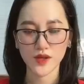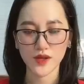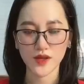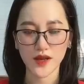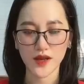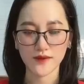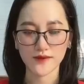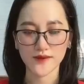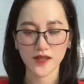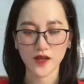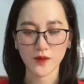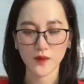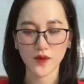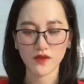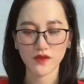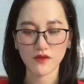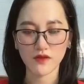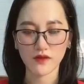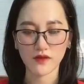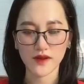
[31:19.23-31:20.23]
Làm sao biết
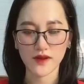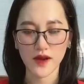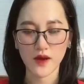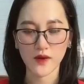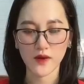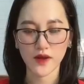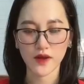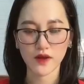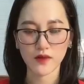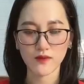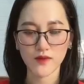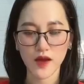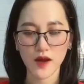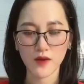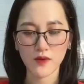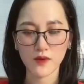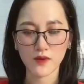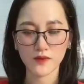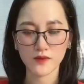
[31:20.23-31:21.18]
được đau hay không đau